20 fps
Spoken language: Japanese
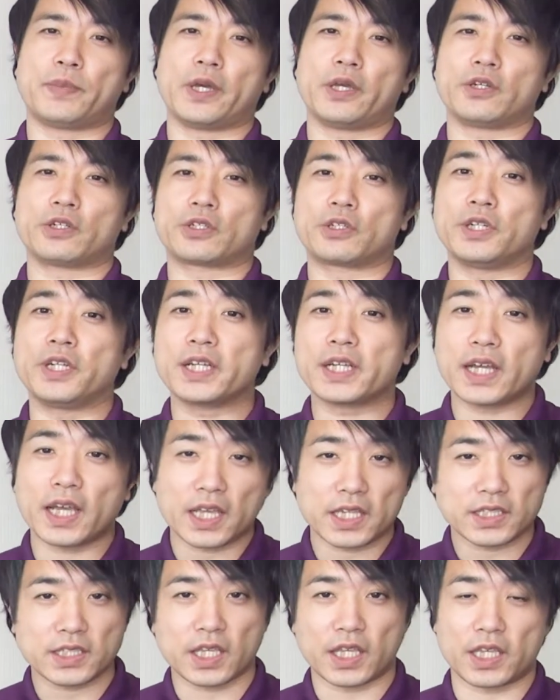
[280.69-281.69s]
敗を繰り
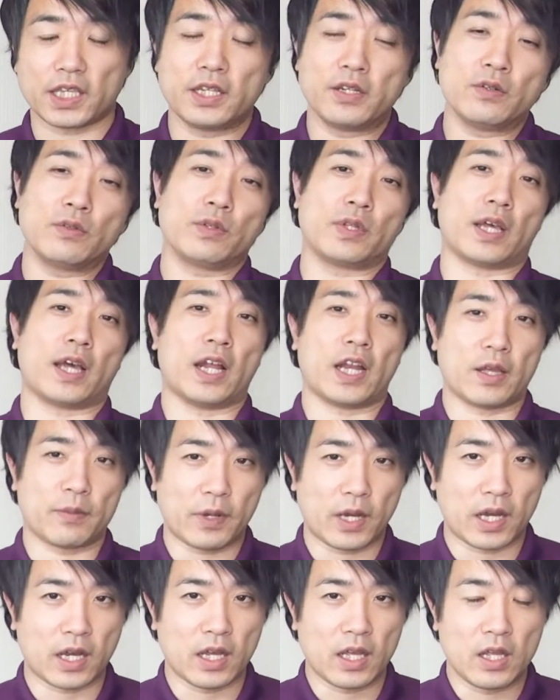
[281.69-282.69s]
返しているのであれ
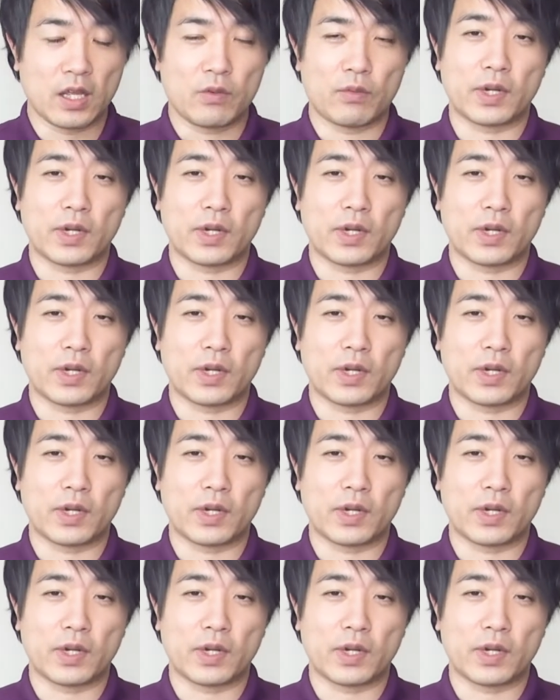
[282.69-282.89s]
ば、